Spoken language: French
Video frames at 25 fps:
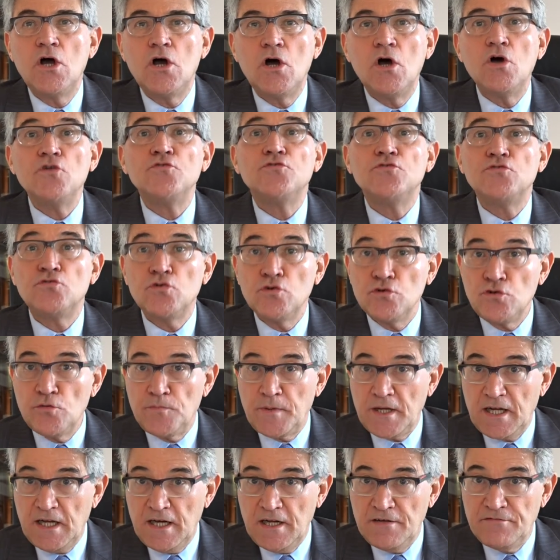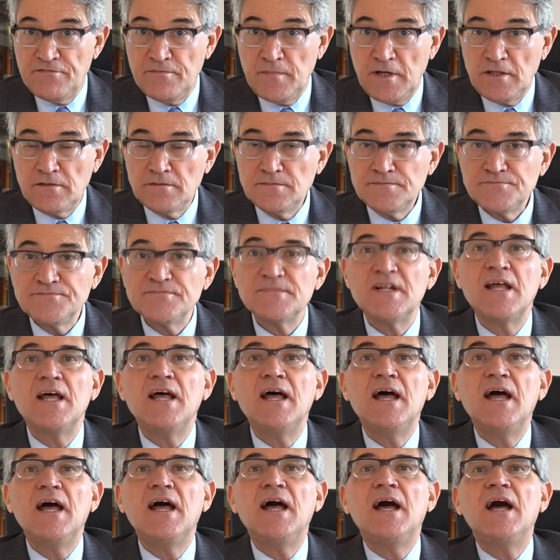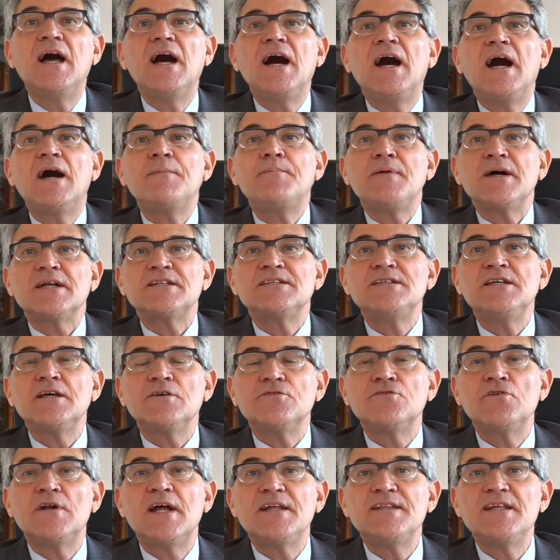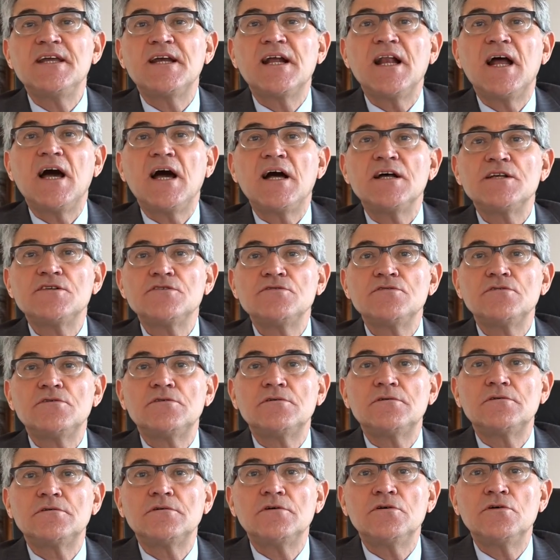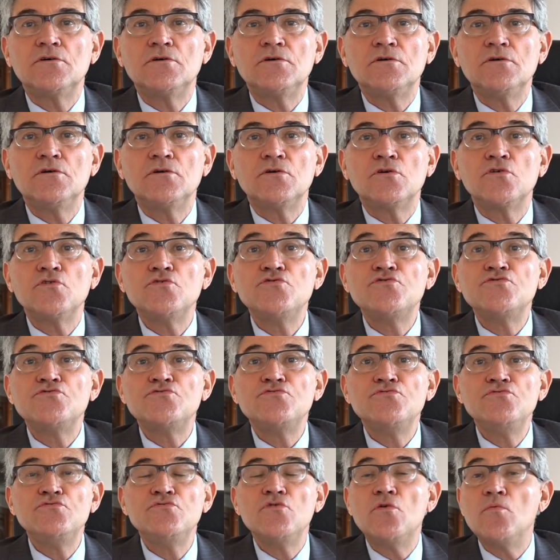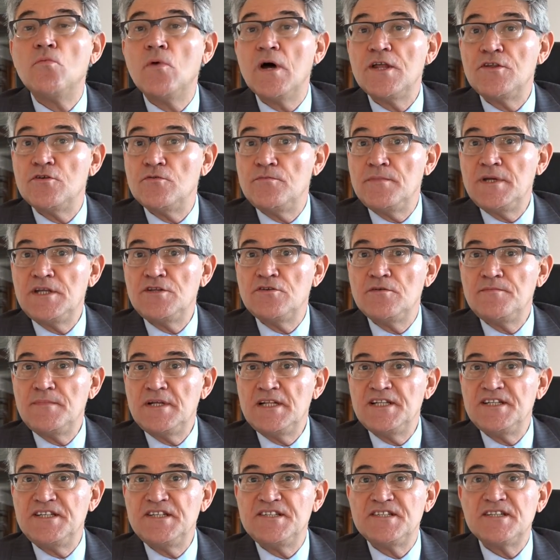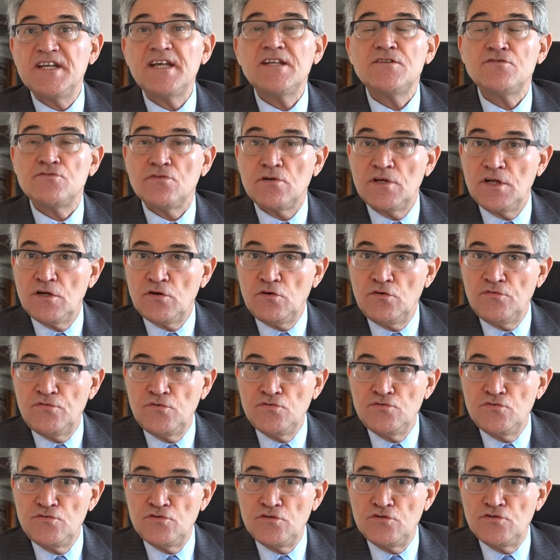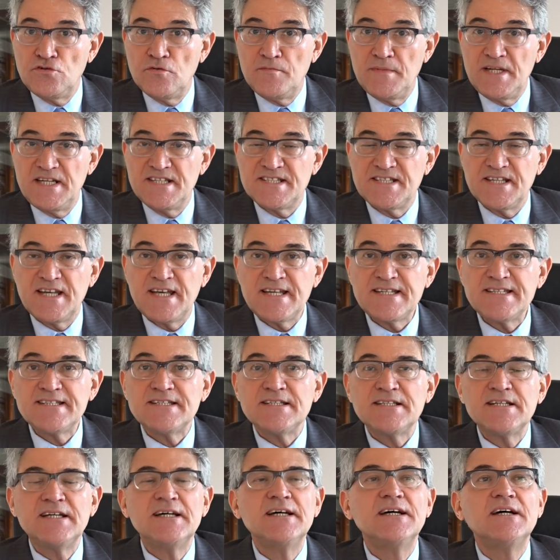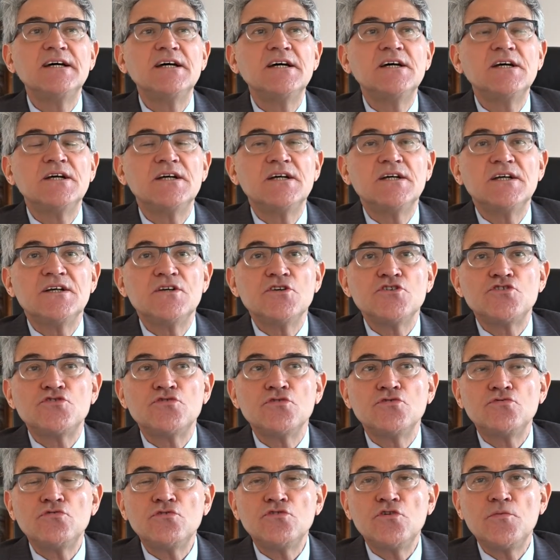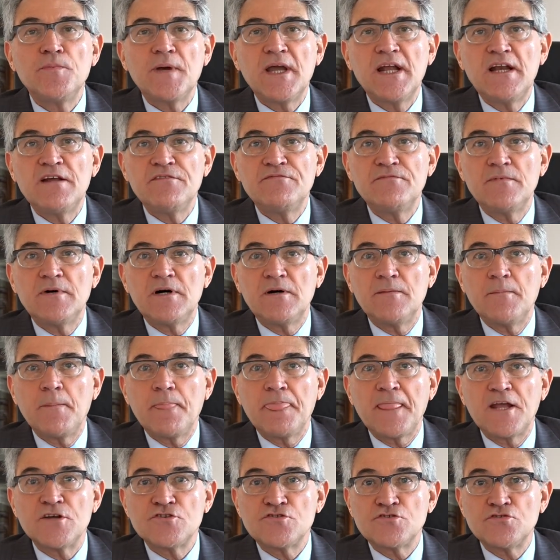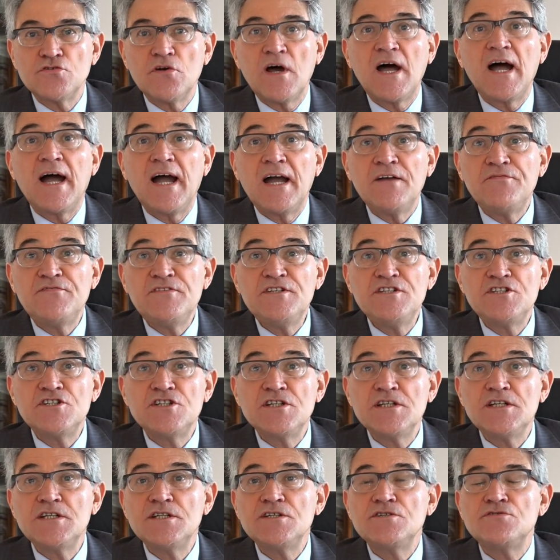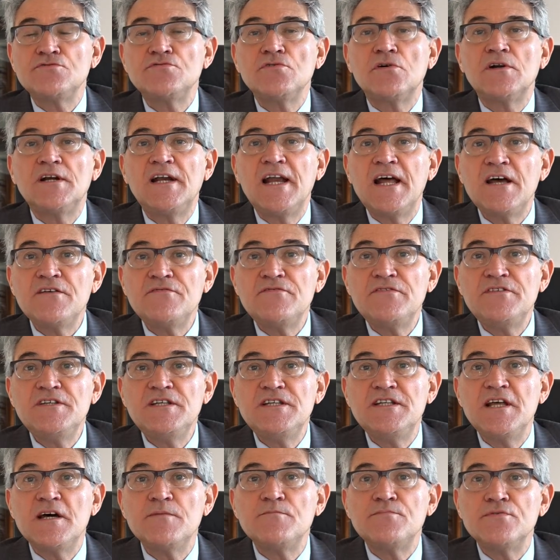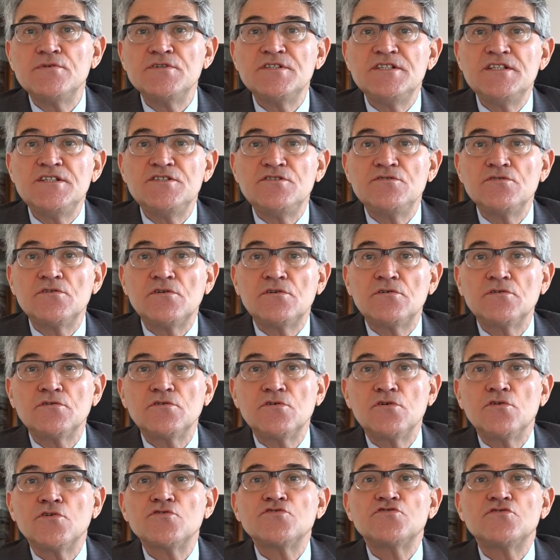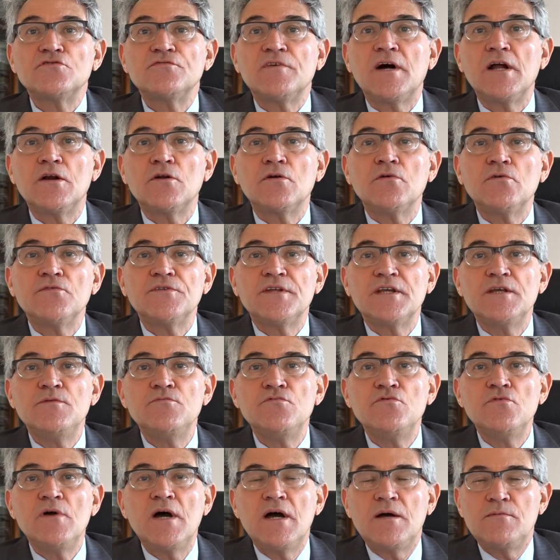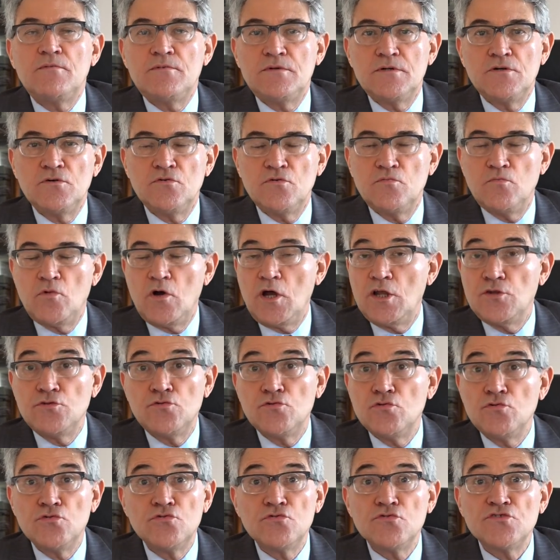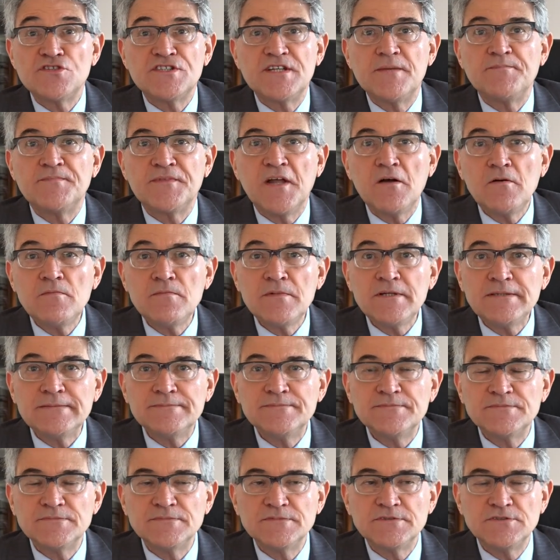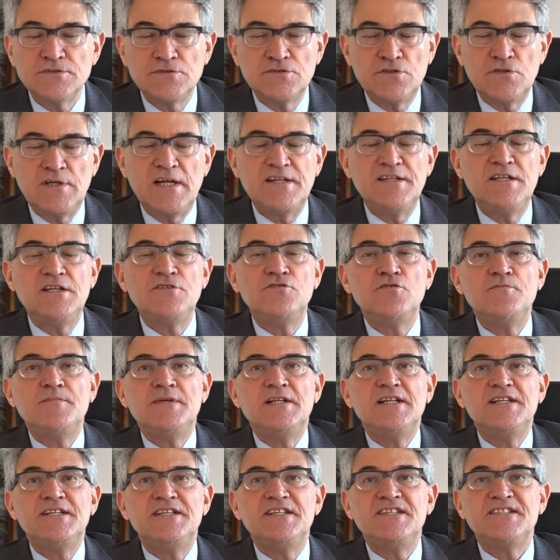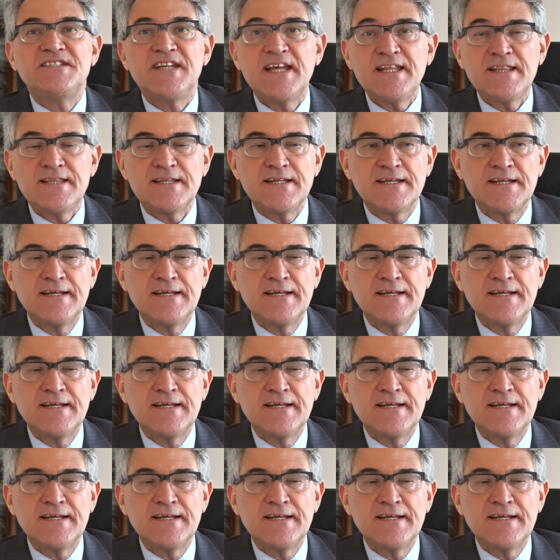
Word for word: un taux de prélèvement à partir de la déclaration euh, reçue au mois de mai 2017 sur les revenus de 2016. Ce taux de prélèvement sera affiché sur l'avis d'imposition que recevra le contribuable au mois de septembre de l'année 2017.